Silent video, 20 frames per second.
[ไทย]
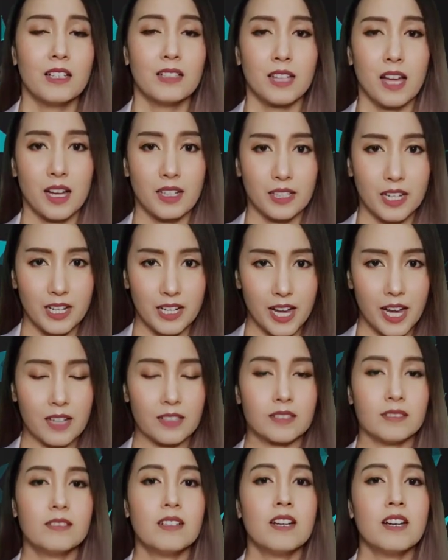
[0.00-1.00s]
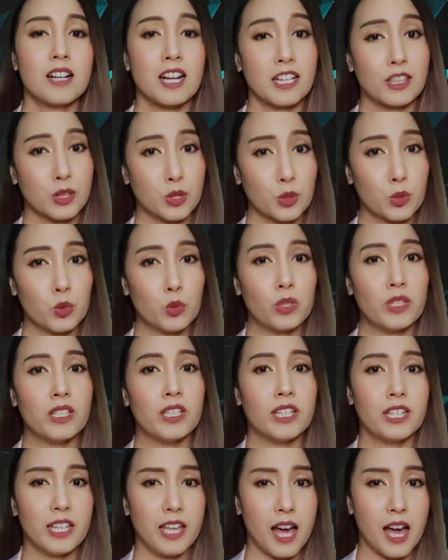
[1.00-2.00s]
ทั้งในหนังการ์ตูน
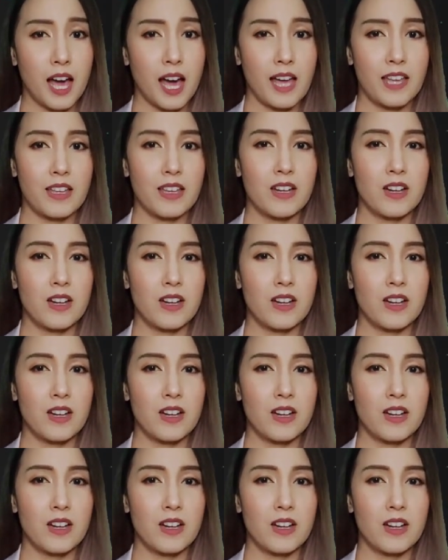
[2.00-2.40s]
นิยาย